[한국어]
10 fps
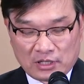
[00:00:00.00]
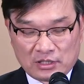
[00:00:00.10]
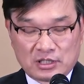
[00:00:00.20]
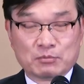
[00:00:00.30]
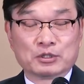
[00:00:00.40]
그
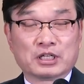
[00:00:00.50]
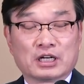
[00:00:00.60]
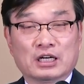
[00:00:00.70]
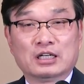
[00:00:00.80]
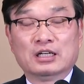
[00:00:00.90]

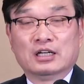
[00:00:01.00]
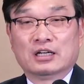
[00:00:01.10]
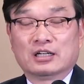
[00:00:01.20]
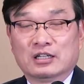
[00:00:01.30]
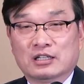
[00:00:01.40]
디모데가
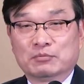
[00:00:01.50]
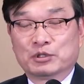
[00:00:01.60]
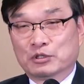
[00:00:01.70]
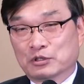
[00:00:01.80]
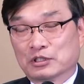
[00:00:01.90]
어,
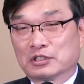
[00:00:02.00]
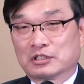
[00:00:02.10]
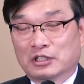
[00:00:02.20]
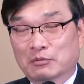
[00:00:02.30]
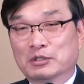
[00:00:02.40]
비교적
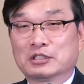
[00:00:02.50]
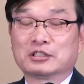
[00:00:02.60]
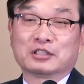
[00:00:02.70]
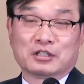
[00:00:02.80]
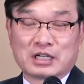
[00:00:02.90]

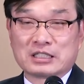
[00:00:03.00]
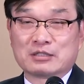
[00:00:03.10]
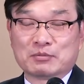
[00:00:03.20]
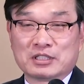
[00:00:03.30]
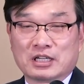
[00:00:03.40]
젊었었던 것
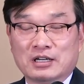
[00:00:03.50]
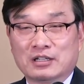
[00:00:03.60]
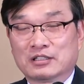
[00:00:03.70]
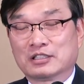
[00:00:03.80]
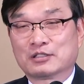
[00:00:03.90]
같습니다.
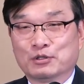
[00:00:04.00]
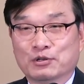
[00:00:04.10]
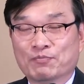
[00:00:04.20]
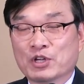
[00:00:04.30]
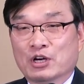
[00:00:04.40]

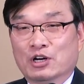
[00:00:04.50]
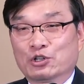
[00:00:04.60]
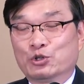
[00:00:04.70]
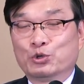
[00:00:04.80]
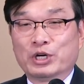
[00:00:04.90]
그리고 어,
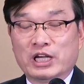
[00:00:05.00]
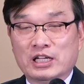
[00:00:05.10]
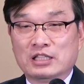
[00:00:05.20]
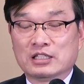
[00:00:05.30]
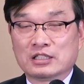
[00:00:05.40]
교회에
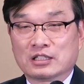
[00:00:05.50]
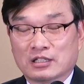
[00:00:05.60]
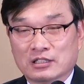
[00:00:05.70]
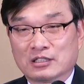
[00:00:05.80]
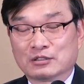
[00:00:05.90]
있는
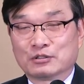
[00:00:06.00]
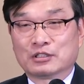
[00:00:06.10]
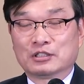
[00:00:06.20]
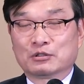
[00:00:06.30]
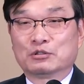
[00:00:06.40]
어,
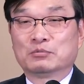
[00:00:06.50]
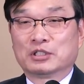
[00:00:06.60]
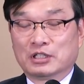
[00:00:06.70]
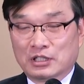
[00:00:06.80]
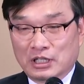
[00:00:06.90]
성도들이 조금
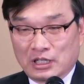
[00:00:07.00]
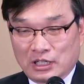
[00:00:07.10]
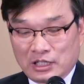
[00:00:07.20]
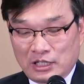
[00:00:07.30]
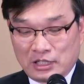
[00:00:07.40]
더
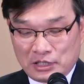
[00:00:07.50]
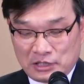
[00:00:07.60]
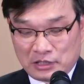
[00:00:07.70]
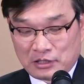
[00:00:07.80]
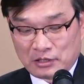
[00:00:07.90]
어, 연령이
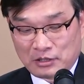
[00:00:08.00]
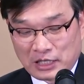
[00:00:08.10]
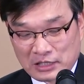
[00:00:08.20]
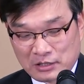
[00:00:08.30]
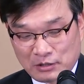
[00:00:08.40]
있었던 것
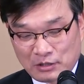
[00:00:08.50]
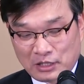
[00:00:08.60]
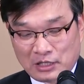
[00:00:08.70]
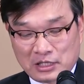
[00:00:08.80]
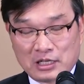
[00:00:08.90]
같죠.
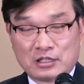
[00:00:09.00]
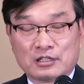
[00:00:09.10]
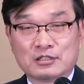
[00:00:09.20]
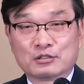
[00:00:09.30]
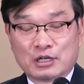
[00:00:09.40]
그러니까 내
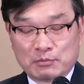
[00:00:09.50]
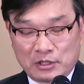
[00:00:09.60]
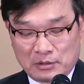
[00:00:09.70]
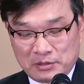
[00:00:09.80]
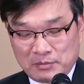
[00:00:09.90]
연소함을
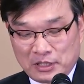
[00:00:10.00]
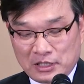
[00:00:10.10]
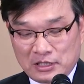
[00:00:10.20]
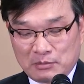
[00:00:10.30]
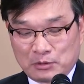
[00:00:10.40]

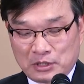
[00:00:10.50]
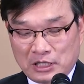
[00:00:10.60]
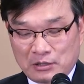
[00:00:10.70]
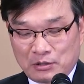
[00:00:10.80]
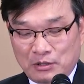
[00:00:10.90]
업신여기지
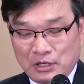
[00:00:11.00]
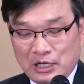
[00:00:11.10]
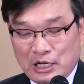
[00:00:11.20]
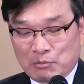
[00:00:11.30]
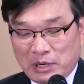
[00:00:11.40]
못하도록
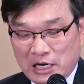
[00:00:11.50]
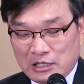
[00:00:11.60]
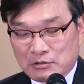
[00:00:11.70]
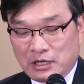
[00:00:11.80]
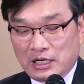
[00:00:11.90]

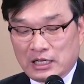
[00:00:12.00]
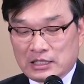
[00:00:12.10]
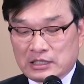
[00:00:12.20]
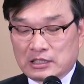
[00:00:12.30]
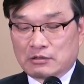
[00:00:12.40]
말과
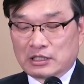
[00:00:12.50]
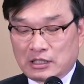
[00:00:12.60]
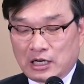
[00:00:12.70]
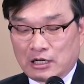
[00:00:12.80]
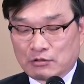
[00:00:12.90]
행실과
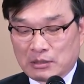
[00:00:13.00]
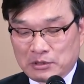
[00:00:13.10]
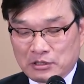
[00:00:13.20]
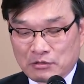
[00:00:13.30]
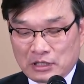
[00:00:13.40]
사랑과
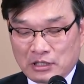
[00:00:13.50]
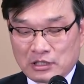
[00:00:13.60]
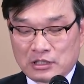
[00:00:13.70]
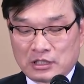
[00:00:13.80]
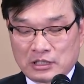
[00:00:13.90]
믿음과
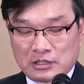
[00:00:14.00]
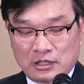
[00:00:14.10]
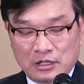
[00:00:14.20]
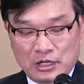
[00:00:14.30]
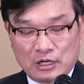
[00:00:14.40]

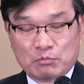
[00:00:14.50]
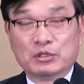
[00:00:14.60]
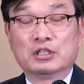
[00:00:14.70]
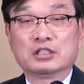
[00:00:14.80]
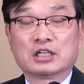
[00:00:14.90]
정절에서
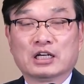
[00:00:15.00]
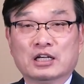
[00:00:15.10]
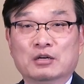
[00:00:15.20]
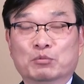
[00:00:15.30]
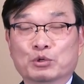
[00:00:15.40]
믿는
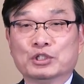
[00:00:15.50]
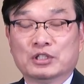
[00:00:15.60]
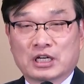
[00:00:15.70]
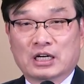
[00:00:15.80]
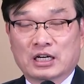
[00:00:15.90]
자의 본이
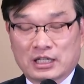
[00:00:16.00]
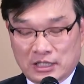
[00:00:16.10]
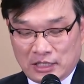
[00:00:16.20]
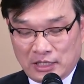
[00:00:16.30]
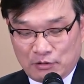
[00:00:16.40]
되라
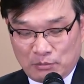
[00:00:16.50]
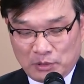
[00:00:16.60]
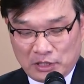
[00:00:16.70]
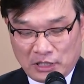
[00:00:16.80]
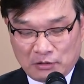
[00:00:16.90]
이렇게
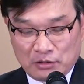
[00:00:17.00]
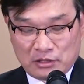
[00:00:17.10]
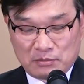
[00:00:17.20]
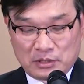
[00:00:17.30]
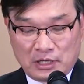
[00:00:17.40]
권면을 하고
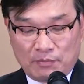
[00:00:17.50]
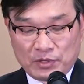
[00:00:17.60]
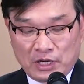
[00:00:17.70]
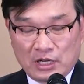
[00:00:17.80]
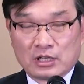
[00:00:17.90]
있습니다.
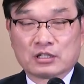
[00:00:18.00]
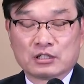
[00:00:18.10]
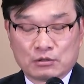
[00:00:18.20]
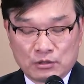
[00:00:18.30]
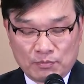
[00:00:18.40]

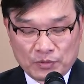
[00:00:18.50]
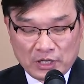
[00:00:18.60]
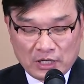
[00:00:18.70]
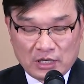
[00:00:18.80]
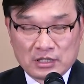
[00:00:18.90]
그리고
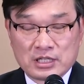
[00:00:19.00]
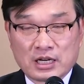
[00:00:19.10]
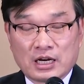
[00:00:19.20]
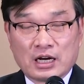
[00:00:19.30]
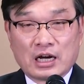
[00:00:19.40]
어,
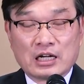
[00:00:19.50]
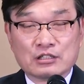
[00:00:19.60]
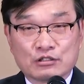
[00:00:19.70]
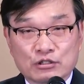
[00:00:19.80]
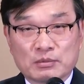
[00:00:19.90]
내가
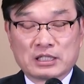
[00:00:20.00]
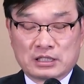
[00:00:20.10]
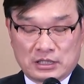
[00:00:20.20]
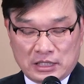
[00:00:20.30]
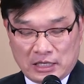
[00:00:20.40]
안수
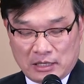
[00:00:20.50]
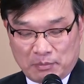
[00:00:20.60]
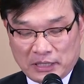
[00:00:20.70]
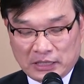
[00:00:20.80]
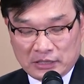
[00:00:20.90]
받을 때
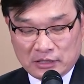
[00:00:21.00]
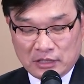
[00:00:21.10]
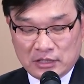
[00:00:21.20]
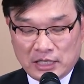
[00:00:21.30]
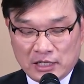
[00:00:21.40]

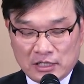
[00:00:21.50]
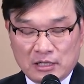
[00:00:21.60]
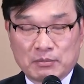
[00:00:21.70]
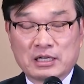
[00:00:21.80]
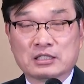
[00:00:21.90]
받았었던
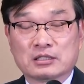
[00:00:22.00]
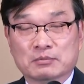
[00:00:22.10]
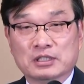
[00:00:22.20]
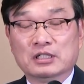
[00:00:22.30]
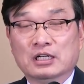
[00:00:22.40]
예언의
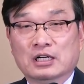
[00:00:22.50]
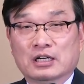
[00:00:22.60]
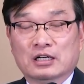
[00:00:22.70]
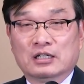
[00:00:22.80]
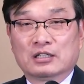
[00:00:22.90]
말씀을
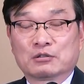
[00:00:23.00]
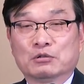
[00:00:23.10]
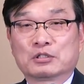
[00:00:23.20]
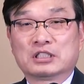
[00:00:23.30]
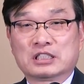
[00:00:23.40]
어,
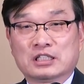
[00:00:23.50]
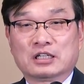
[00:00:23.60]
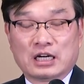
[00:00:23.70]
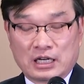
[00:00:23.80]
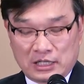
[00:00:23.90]
꼭
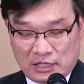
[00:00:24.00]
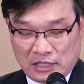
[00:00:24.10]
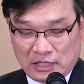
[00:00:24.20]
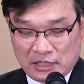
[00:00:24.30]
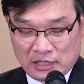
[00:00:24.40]
지켜라
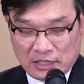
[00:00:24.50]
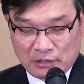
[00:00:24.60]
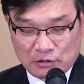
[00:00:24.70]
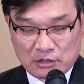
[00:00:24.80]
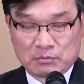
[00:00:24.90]
이렇게 얘기를
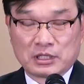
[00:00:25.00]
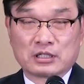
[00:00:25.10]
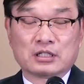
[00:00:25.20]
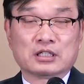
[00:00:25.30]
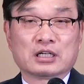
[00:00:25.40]
하고 있습니다.
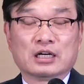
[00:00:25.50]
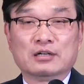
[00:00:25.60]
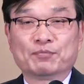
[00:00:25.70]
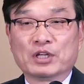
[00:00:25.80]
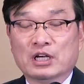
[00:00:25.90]
그러니까
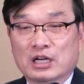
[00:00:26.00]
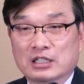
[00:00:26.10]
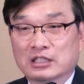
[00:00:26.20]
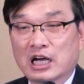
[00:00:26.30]
어,